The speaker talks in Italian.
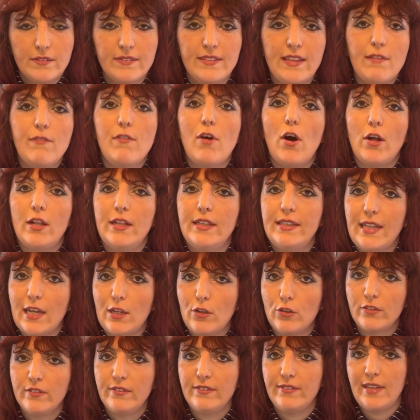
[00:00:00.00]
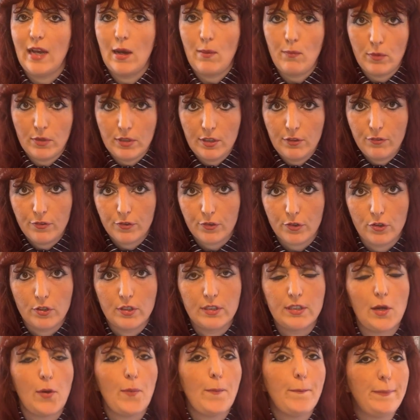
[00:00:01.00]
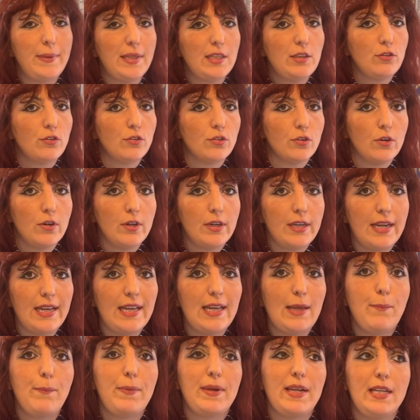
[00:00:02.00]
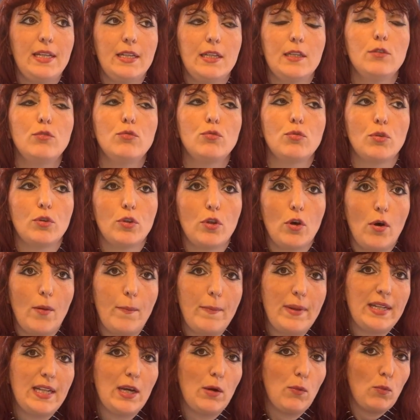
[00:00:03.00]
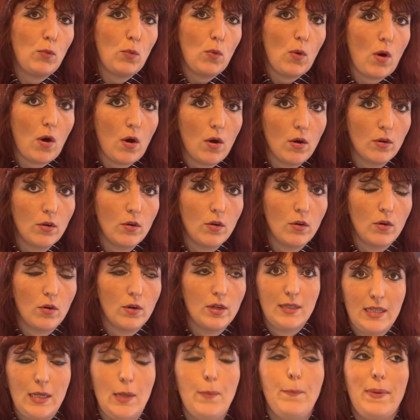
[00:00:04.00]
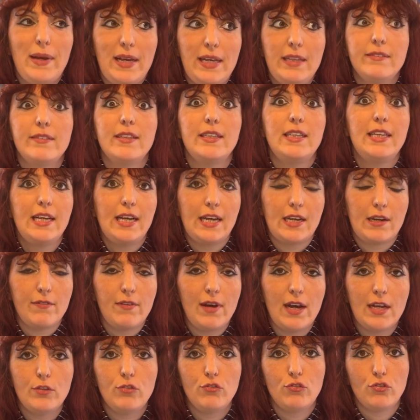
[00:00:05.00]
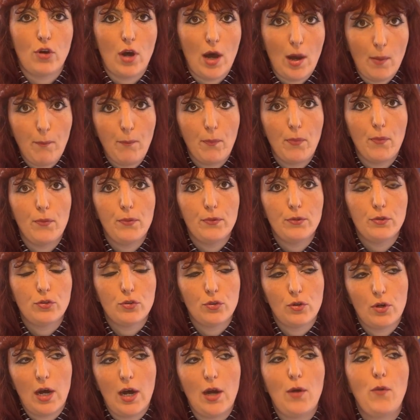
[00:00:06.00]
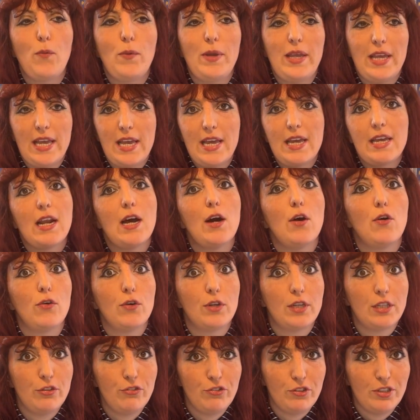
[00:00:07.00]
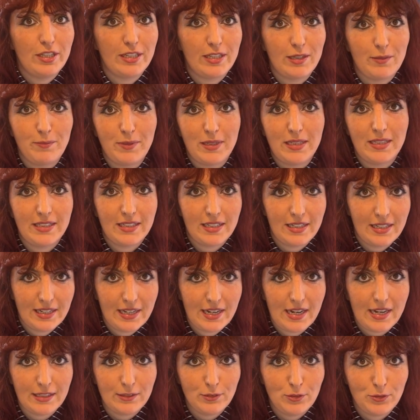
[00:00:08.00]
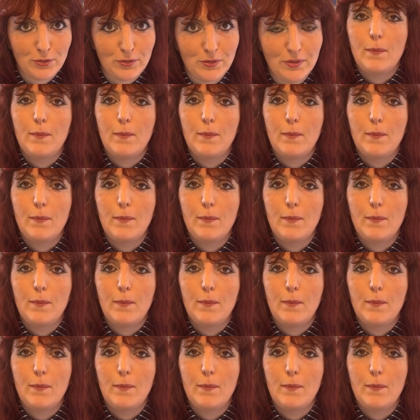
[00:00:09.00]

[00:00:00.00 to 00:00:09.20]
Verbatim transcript: Stavolta non siamo di fronte a un pittore che prende il suo nome da un luogo, il paese di Caravaggio appunto a cui era originariamente legato,